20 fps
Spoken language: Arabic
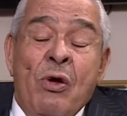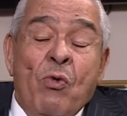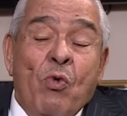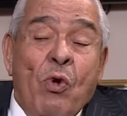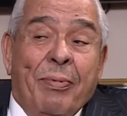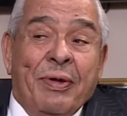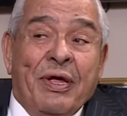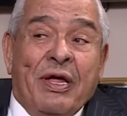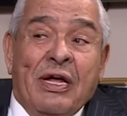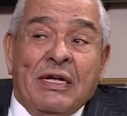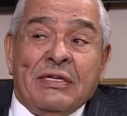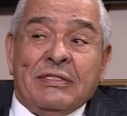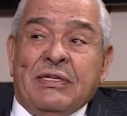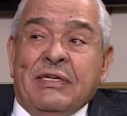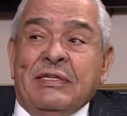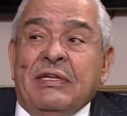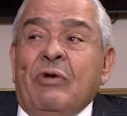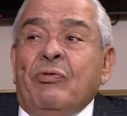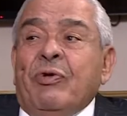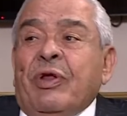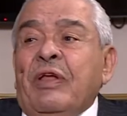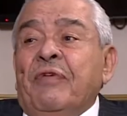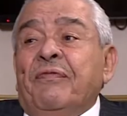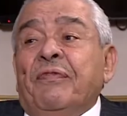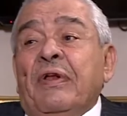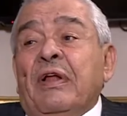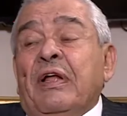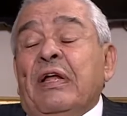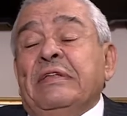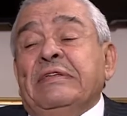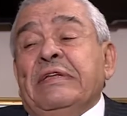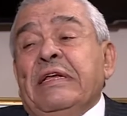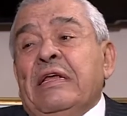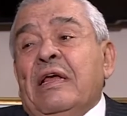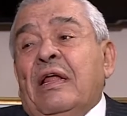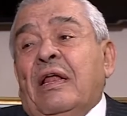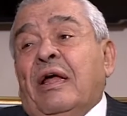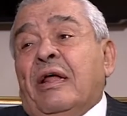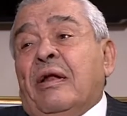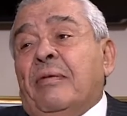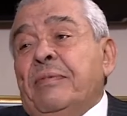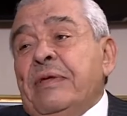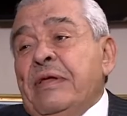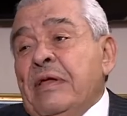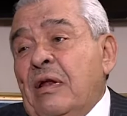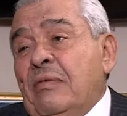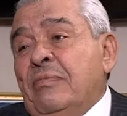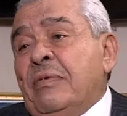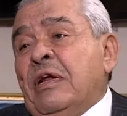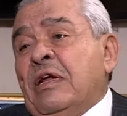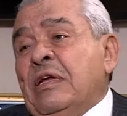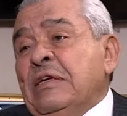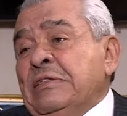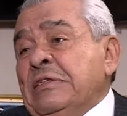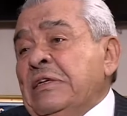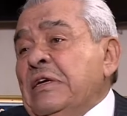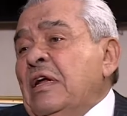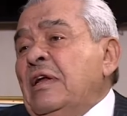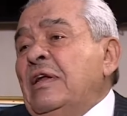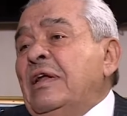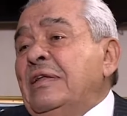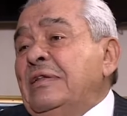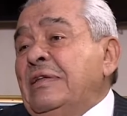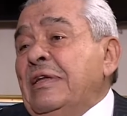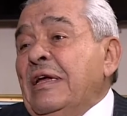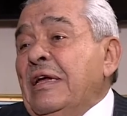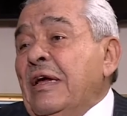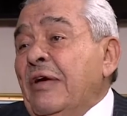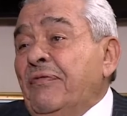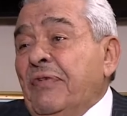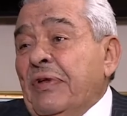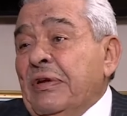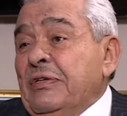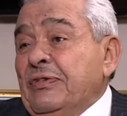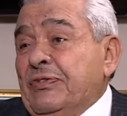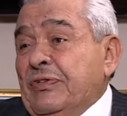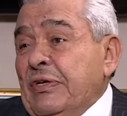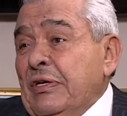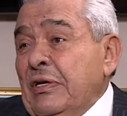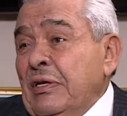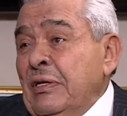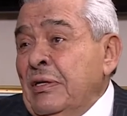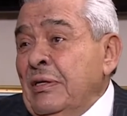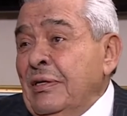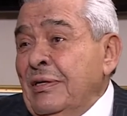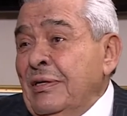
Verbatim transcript: وبخاصة دوره في القضية العربية المركزية التي هي فلسطين